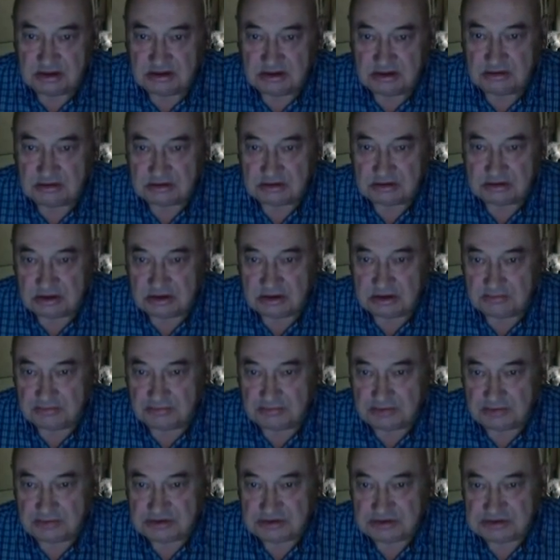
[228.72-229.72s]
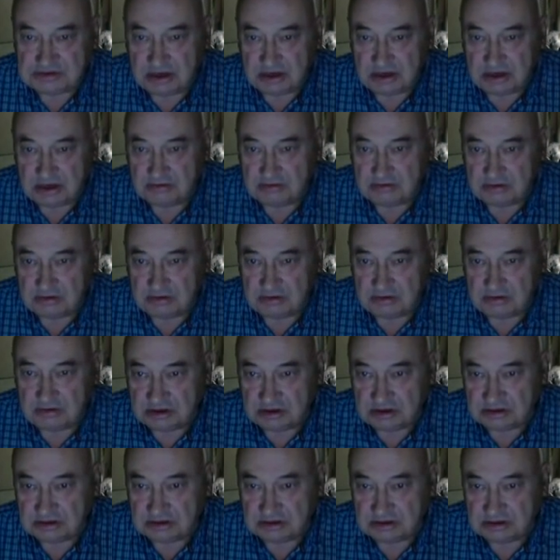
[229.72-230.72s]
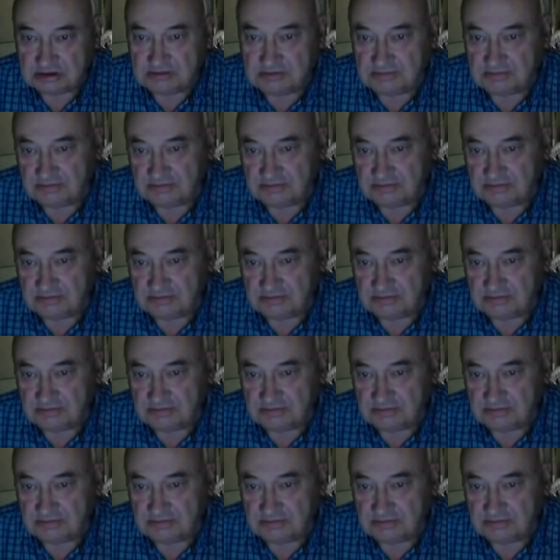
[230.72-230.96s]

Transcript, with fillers: Вот. Объясняю, у меня таких,